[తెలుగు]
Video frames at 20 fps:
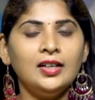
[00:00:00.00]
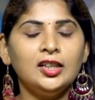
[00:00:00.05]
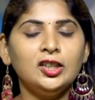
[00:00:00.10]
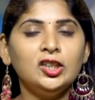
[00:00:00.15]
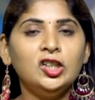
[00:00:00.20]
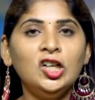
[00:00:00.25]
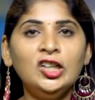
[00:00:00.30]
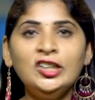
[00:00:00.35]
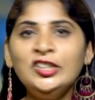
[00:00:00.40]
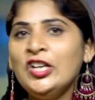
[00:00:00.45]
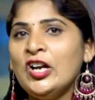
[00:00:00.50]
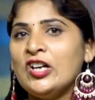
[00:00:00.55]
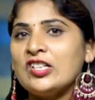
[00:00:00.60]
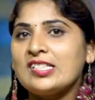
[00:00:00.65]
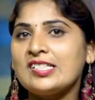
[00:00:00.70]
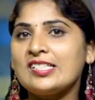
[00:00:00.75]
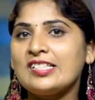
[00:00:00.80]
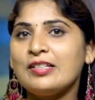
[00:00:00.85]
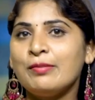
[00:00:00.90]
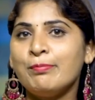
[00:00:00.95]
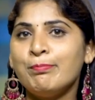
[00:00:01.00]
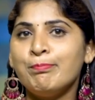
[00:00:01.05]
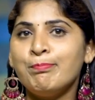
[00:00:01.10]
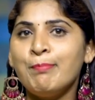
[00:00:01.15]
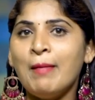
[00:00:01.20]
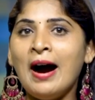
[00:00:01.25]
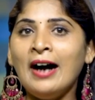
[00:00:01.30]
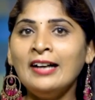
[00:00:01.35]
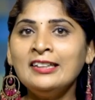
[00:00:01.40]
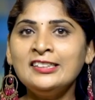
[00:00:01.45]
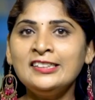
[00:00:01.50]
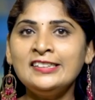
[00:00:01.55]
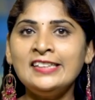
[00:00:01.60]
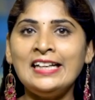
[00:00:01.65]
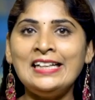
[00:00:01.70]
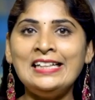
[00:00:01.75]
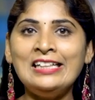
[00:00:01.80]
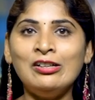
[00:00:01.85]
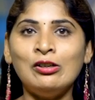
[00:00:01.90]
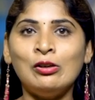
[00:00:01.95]
గుడ్ న్యూస్ మార్చి
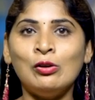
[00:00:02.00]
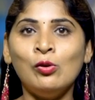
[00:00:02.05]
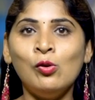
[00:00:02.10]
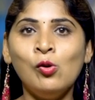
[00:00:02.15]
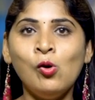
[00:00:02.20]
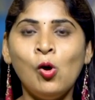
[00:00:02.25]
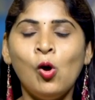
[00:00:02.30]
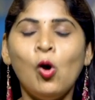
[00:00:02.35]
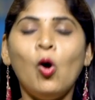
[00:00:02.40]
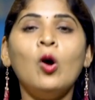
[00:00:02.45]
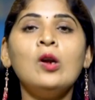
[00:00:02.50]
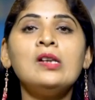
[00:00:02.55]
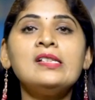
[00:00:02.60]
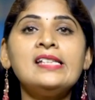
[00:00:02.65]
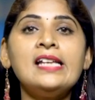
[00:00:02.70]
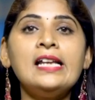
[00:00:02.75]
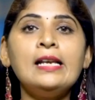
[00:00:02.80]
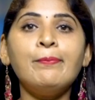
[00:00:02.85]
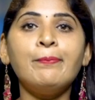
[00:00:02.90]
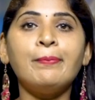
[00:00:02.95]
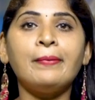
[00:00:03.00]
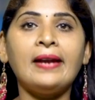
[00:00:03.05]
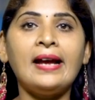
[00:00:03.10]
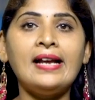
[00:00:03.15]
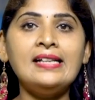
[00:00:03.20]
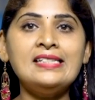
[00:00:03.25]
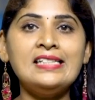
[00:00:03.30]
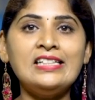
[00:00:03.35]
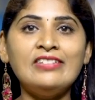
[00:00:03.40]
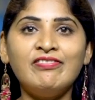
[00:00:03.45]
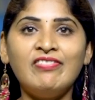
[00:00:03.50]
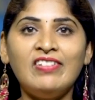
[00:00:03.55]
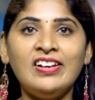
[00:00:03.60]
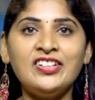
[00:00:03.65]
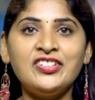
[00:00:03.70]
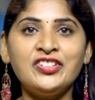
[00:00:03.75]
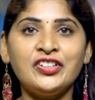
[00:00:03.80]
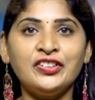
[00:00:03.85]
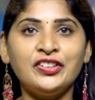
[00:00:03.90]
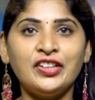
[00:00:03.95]
నెలలో హోల్సేల్ ప్రైస్
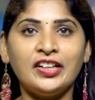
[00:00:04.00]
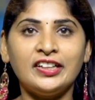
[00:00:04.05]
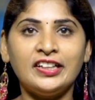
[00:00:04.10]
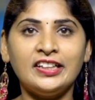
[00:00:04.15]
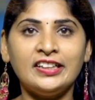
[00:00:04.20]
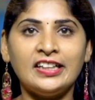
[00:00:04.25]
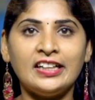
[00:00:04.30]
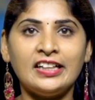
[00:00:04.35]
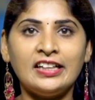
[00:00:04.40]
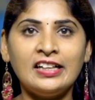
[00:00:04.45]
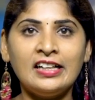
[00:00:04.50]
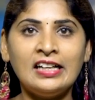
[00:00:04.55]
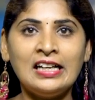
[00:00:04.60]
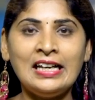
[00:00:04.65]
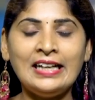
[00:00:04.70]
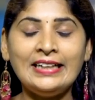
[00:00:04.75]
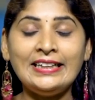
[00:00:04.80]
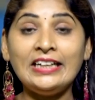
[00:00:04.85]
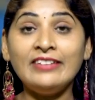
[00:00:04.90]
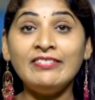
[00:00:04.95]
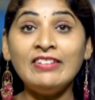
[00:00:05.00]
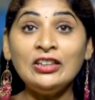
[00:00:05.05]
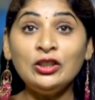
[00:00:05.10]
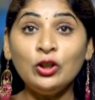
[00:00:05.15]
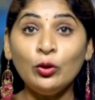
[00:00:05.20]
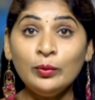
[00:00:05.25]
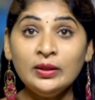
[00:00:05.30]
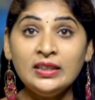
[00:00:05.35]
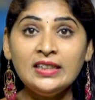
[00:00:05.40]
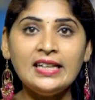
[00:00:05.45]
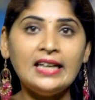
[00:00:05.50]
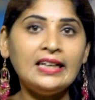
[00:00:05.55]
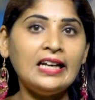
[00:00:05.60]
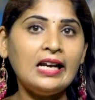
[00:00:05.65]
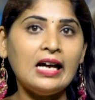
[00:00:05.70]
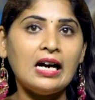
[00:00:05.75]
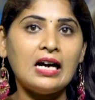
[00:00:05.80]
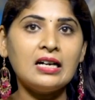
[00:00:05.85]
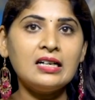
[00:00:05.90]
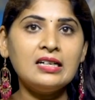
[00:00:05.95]
ఇన్ఫ్లేషన్ తగ్గింది ఇరవై తొమ్మిది
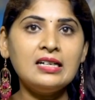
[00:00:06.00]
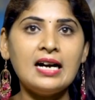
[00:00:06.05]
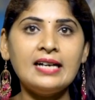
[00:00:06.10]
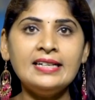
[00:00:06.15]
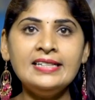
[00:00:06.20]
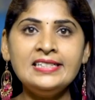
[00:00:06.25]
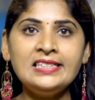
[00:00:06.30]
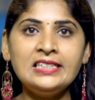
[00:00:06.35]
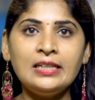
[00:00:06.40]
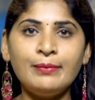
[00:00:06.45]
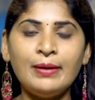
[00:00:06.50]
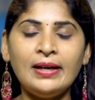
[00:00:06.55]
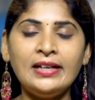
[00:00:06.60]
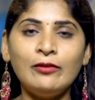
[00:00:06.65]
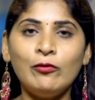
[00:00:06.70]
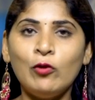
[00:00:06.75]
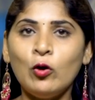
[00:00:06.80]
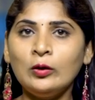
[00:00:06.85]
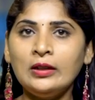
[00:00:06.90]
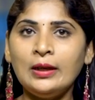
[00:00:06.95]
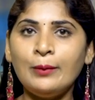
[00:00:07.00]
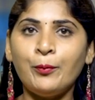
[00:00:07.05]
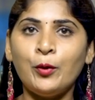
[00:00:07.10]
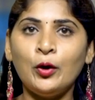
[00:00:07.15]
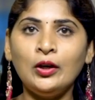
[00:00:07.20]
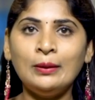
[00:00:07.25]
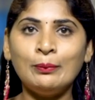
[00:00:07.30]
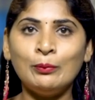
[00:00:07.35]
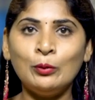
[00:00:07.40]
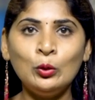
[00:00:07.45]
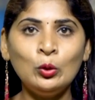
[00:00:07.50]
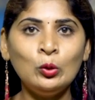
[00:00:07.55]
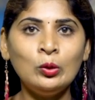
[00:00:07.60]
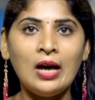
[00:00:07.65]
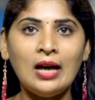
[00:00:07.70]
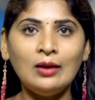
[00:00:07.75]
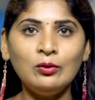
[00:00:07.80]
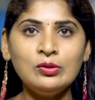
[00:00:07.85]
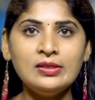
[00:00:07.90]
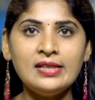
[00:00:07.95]
నెలల కనిష్టమైన ఒకటి పాయింట్ మూడు
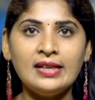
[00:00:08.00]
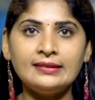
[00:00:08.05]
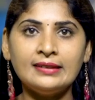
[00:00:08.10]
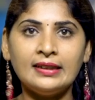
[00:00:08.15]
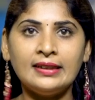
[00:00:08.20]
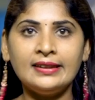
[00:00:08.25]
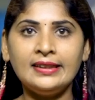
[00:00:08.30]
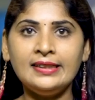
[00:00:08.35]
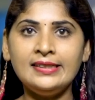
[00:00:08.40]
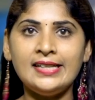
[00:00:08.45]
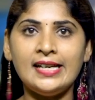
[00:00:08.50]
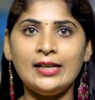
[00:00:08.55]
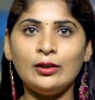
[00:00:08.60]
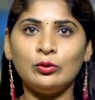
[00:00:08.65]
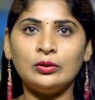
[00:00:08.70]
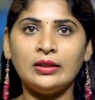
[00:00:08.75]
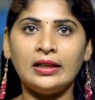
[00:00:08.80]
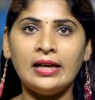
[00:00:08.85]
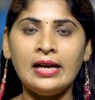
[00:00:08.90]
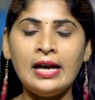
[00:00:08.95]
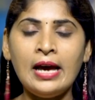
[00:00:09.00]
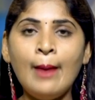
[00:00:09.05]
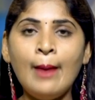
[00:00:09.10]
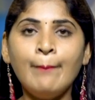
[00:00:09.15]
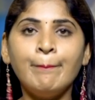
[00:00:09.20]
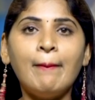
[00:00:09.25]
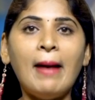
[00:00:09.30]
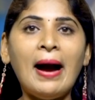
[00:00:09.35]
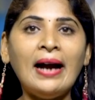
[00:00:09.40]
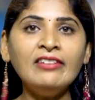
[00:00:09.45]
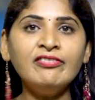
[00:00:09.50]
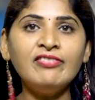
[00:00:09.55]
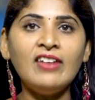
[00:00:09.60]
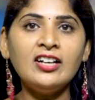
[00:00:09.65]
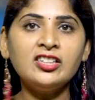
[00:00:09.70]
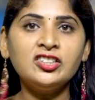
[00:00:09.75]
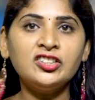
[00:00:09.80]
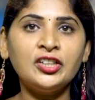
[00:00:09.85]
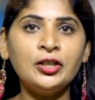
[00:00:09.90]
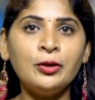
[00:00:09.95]
నాలుగు శాతానికి చేరుకుంది
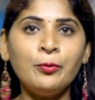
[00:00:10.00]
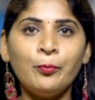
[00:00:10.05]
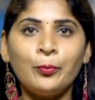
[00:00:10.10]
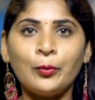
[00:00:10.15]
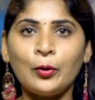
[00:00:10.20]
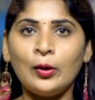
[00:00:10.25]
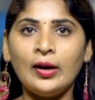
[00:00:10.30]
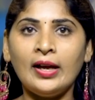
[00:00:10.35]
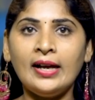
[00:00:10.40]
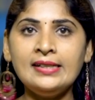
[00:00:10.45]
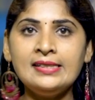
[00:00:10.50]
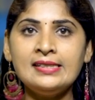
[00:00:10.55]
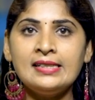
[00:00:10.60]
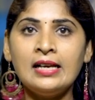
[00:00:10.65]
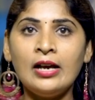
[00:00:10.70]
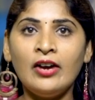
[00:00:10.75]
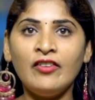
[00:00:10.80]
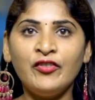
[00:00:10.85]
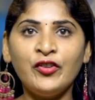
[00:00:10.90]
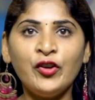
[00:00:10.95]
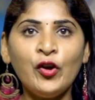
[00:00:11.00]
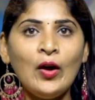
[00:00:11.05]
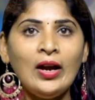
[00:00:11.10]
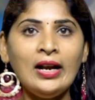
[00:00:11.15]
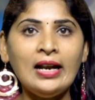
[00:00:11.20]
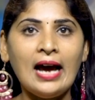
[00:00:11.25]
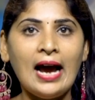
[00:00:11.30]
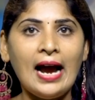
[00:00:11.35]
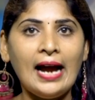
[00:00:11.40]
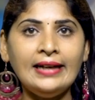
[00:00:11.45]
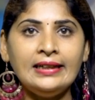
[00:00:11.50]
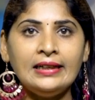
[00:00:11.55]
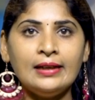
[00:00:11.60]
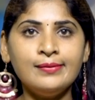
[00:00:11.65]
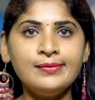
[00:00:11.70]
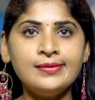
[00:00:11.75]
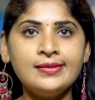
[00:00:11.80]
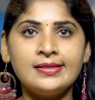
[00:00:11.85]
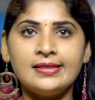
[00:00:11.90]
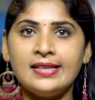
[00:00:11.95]
మ్యానుఫ్యాక్చరింగ్ ప్రొడక్ట్స్ ఫ్యూయల్
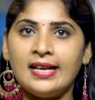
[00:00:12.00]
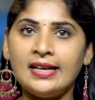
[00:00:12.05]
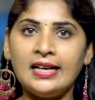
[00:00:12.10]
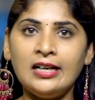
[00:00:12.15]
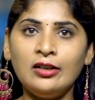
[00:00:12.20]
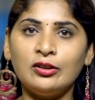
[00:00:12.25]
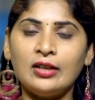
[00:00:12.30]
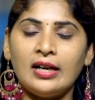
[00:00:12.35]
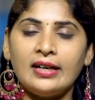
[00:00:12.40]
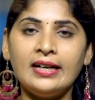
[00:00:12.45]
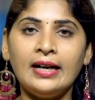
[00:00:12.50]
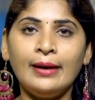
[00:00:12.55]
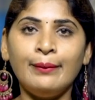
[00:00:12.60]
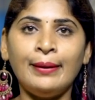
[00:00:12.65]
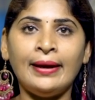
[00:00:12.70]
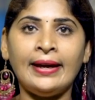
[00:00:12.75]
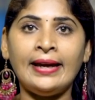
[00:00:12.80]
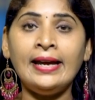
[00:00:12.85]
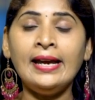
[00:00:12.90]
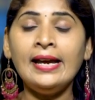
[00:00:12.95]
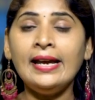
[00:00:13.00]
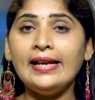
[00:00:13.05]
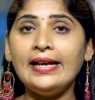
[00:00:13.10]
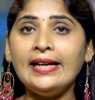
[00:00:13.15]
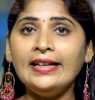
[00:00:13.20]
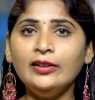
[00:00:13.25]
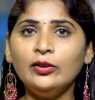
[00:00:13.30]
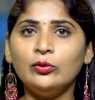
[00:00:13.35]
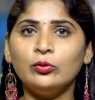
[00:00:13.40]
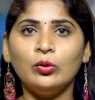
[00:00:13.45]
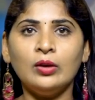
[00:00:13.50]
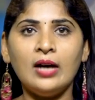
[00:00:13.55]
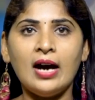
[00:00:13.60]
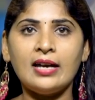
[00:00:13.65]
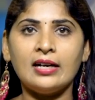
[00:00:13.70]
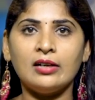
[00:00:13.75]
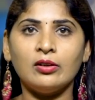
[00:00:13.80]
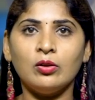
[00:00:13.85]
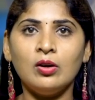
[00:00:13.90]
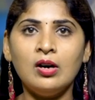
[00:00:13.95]
ఐటమ్స్ ధరలు తగ్గడమే ఇందుకు
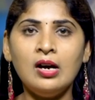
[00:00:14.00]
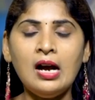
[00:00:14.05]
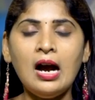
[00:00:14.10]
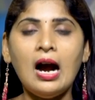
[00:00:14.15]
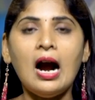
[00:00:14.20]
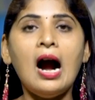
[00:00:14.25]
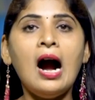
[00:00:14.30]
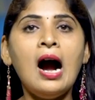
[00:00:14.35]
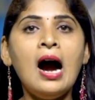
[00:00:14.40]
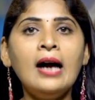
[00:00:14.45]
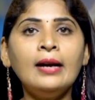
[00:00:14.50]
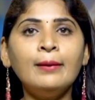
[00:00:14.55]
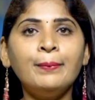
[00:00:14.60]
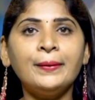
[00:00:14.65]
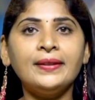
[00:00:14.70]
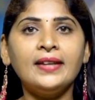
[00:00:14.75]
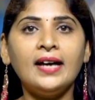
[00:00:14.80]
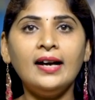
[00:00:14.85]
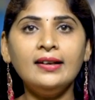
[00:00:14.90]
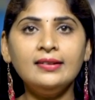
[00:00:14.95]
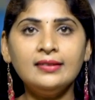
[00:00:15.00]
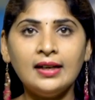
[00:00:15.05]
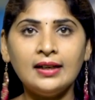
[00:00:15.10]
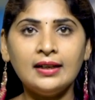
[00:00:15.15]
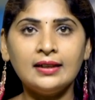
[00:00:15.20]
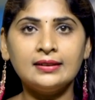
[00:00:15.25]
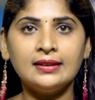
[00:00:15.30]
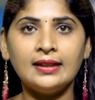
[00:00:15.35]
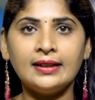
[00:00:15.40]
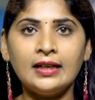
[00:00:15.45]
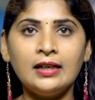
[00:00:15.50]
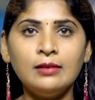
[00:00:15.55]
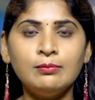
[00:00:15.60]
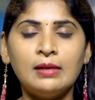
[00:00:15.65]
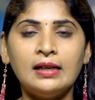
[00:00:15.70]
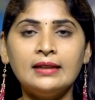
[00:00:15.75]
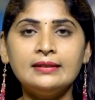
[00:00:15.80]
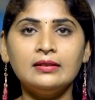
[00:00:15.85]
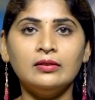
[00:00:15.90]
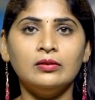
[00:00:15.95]
కారణం ఆహార పదార్థాల ధరలు
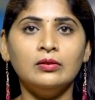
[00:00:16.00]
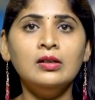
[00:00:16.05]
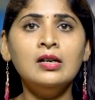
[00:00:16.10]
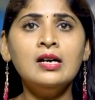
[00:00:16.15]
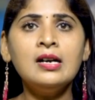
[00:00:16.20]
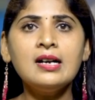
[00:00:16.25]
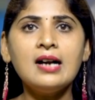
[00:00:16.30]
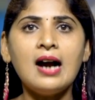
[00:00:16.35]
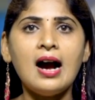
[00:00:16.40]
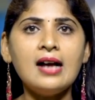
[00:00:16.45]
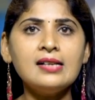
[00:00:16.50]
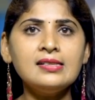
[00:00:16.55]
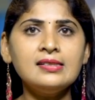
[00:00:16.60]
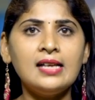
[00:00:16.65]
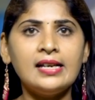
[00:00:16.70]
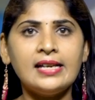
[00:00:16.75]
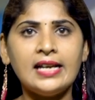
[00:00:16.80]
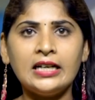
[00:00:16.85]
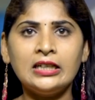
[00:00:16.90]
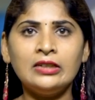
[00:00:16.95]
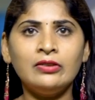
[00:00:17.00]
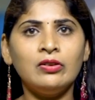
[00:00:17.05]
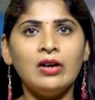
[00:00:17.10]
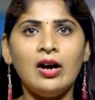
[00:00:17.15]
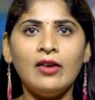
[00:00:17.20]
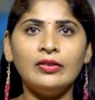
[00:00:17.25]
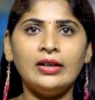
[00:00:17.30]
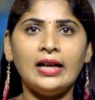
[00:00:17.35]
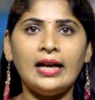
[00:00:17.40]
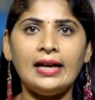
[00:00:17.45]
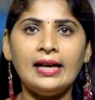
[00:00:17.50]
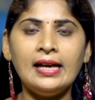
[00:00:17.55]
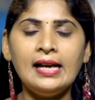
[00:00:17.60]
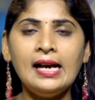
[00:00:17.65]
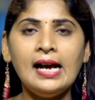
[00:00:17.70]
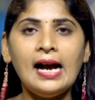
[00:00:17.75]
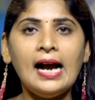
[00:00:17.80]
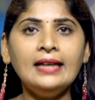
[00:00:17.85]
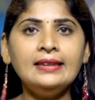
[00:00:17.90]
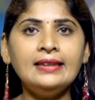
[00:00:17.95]
మాత్రం కాస్త ఎక్కువగా ఉన్నాయి
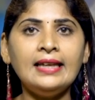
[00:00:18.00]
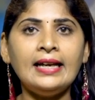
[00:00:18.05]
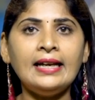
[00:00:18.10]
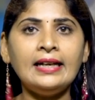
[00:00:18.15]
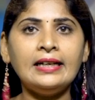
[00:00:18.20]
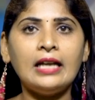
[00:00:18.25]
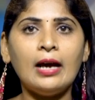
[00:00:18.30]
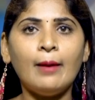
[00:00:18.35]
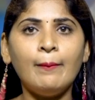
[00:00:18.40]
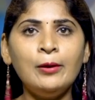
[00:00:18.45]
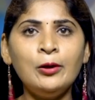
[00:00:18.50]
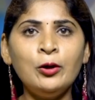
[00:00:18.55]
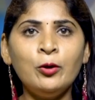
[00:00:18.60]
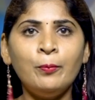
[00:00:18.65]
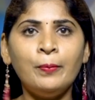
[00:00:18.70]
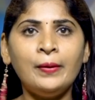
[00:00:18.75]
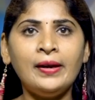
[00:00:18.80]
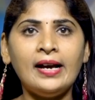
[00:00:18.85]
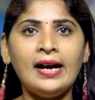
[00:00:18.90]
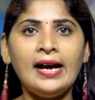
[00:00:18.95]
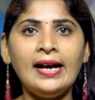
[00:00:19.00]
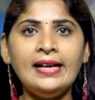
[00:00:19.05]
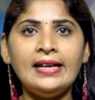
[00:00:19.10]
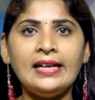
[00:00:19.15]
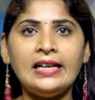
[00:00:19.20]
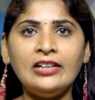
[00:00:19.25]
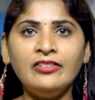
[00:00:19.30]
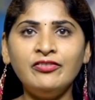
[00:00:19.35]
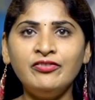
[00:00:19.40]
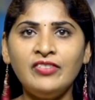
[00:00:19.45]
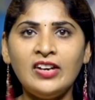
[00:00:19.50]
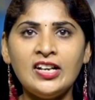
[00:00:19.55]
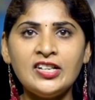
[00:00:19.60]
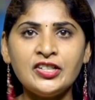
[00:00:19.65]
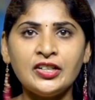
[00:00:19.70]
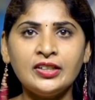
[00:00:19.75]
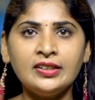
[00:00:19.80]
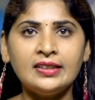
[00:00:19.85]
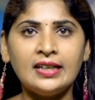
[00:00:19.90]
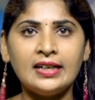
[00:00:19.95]
అయితే డబ్ల్యూపీఐ
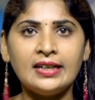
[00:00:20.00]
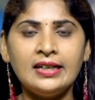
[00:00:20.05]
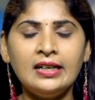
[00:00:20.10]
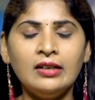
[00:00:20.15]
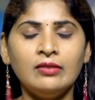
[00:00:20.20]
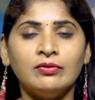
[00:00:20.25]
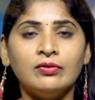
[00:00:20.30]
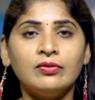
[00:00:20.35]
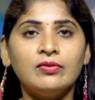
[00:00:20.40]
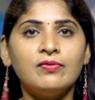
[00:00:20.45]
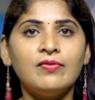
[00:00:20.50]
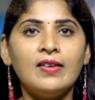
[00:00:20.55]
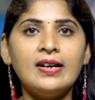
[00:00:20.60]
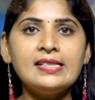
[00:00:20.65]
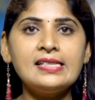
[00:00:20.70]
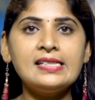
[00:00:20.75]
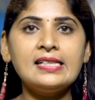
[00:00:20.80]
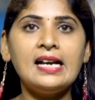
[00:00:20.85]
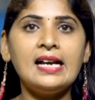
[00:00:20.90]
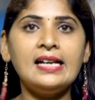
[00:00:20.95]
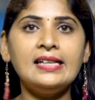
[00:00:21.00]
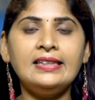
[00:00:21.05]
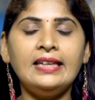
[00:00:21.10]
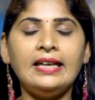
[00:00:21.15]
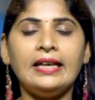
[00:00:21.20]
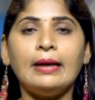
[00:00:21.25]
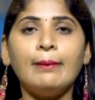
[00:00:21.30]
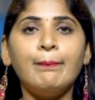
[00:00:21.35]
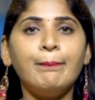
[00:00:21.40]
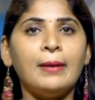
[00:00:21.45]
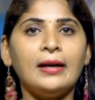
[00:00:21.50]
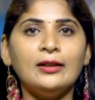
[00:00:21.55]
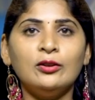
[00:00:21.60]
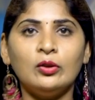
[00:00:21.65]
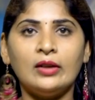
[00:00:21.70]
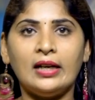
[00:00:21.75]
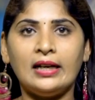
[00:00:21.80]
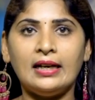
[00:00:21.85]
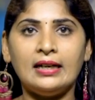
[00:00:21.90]
ఇన్ఫ్లేషన్ తగ్గడం వరుసగా ఇది పదో నెల